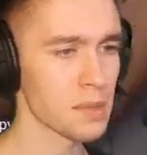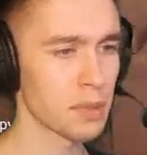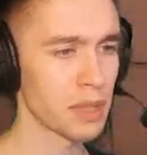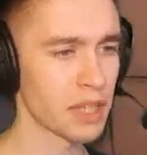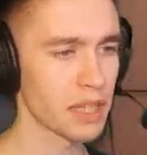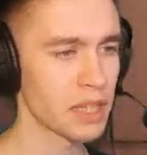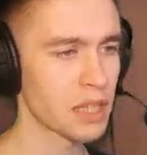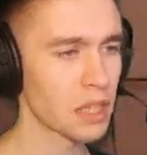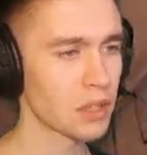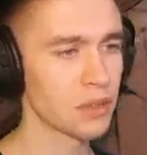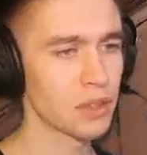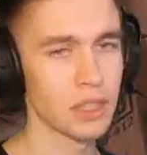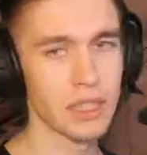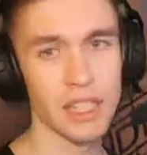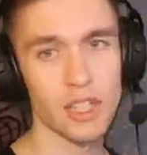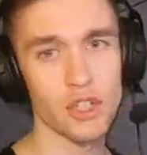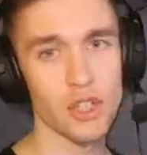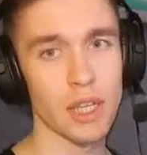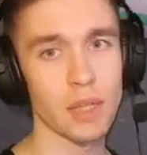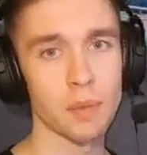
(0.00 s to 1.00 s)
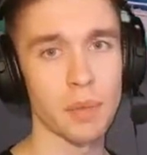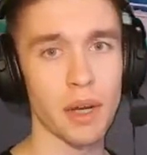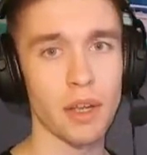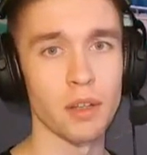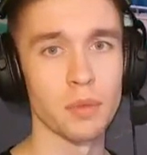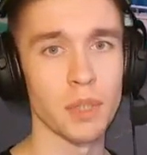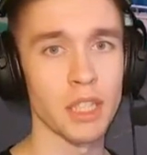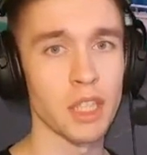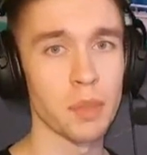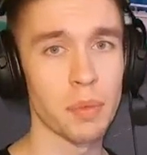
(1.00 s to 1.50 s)
заблокировал, даже не
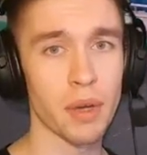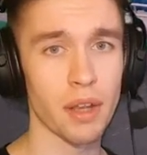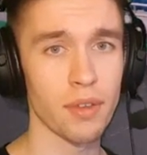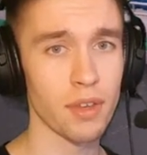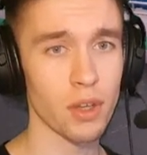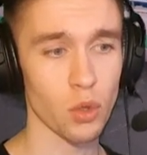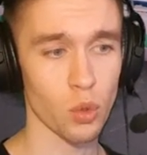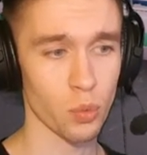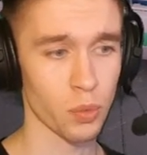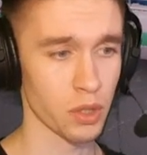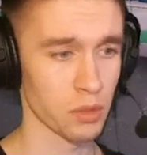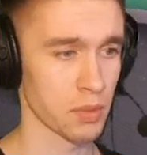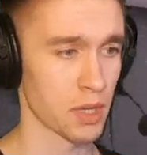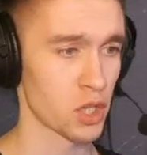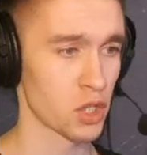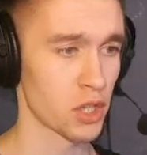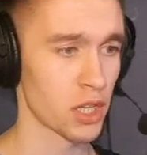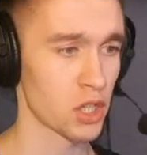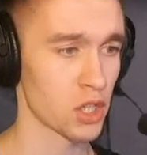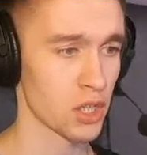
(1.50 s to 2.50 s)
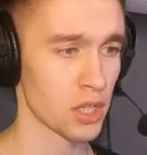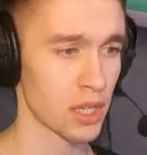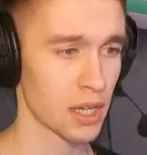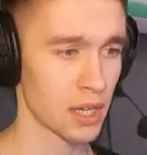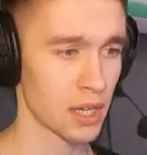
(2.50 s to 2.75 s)
отправил мне на проверку, понимаешь, даже